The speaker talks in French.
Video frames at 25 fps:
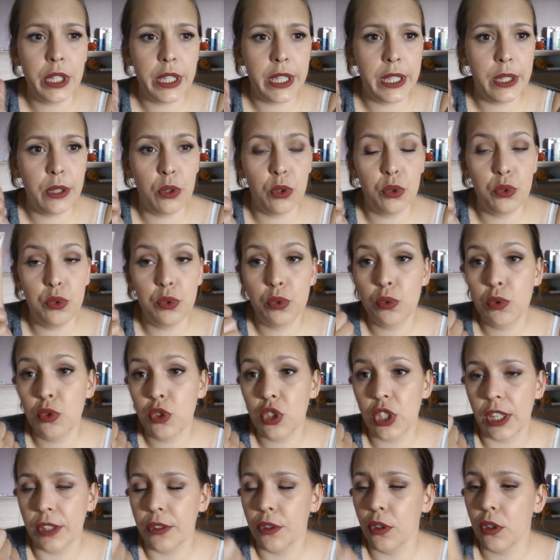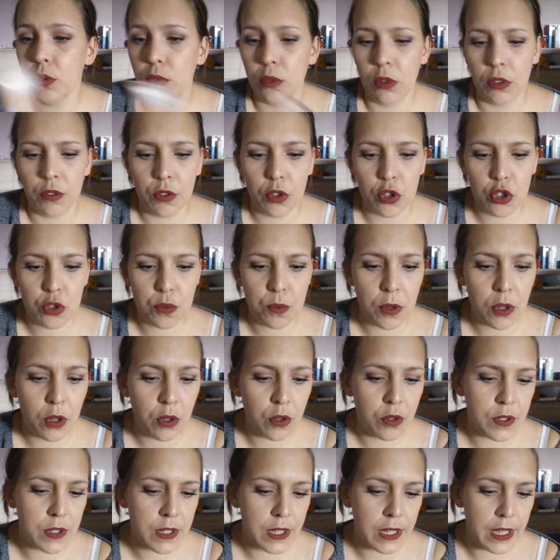Et euh, du coup, je l'adore, quoi.
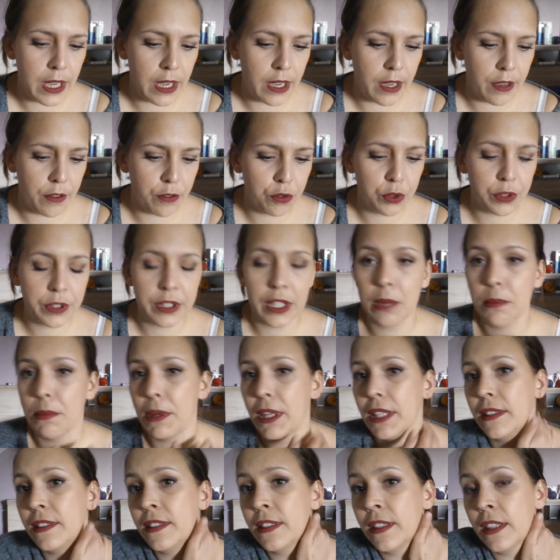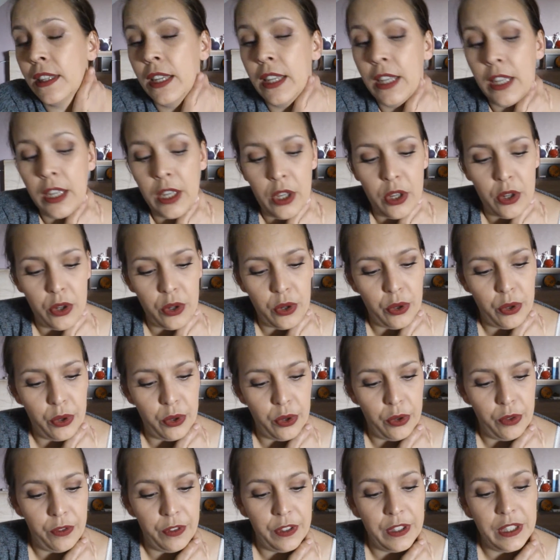Franchement, c'est un fond de teint mat.
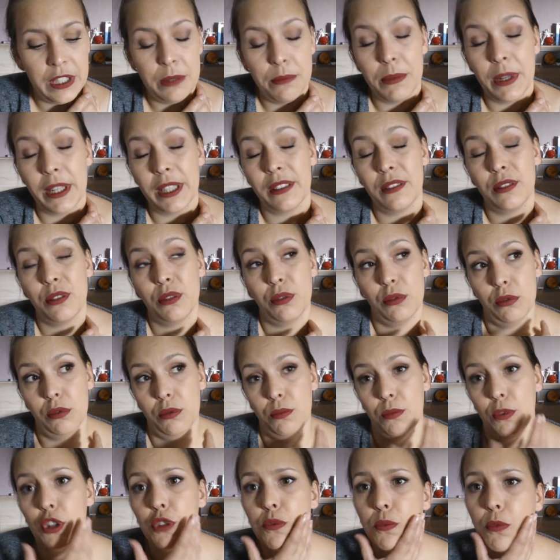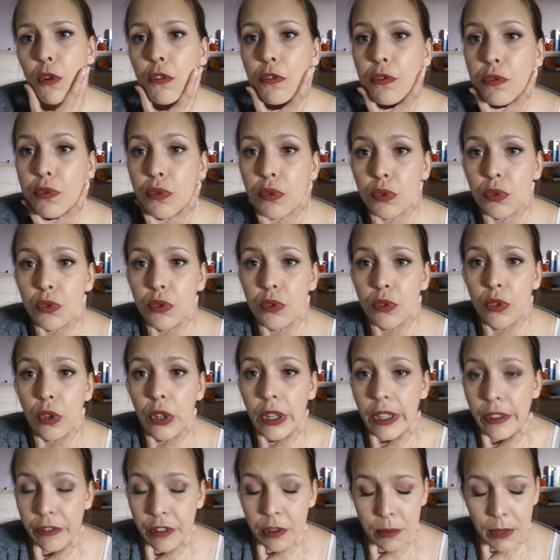fini mat, moi je m'en fous de
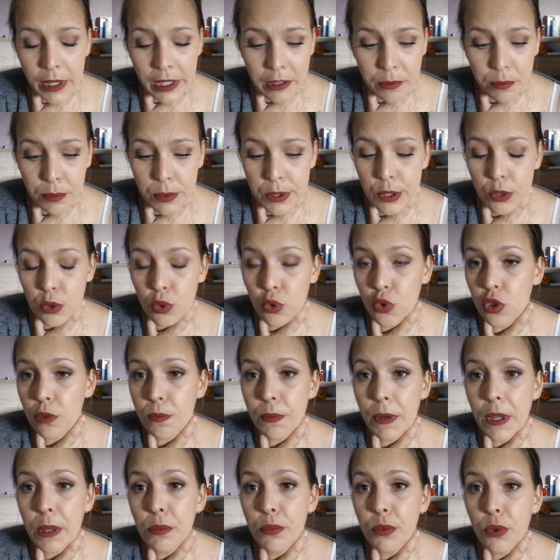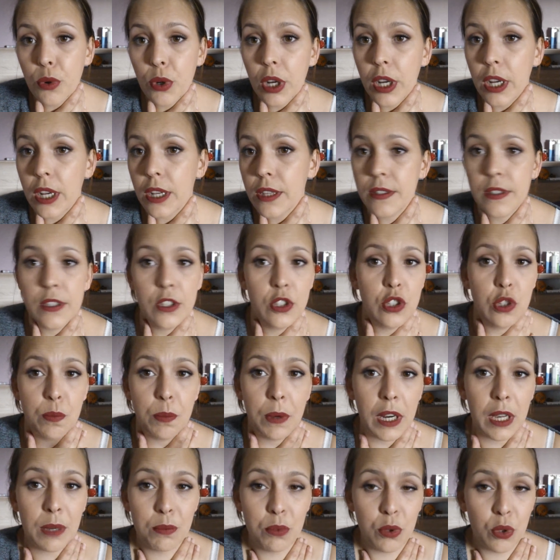l'effet mat parce que j'ai pas une peau grasse et j'ai
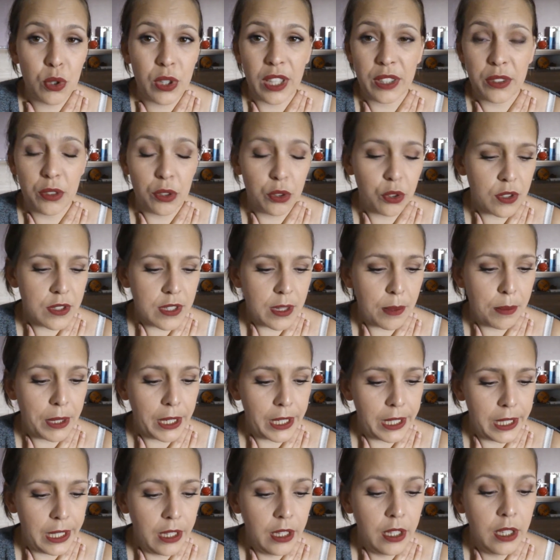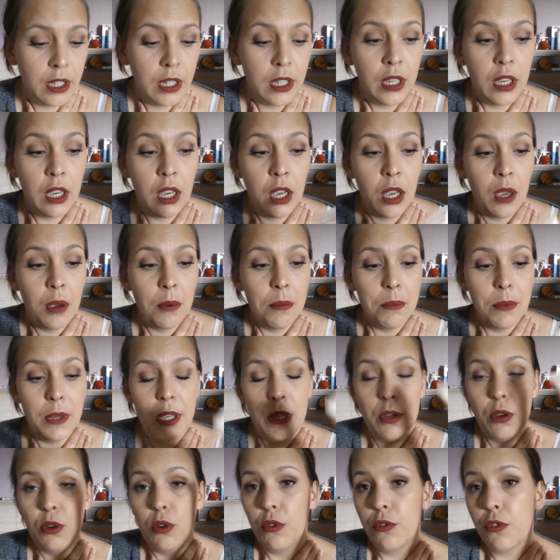pas la peau qui a tendance à briller.
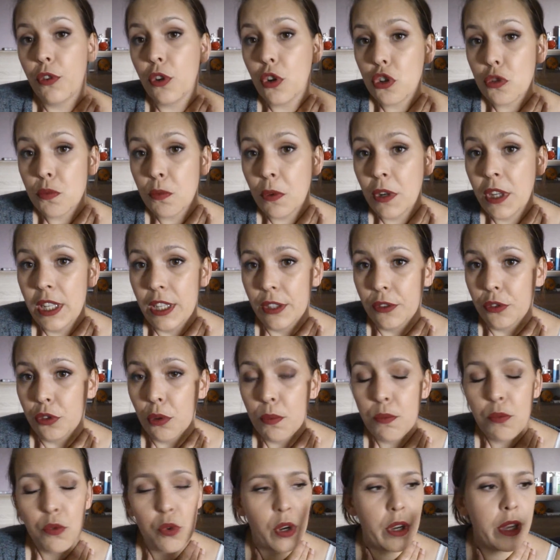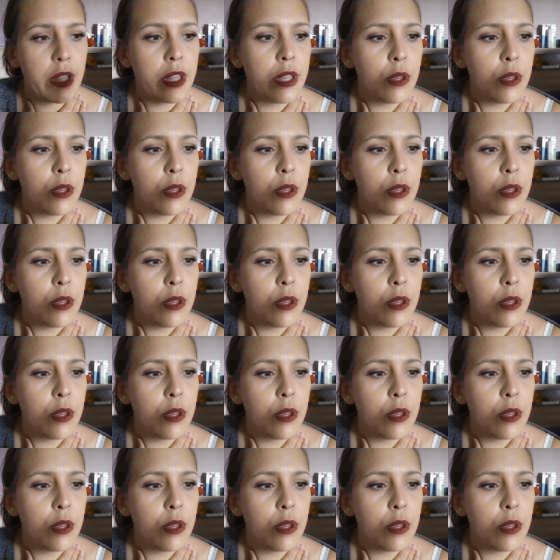Mais euh, franchement, il est top quoi.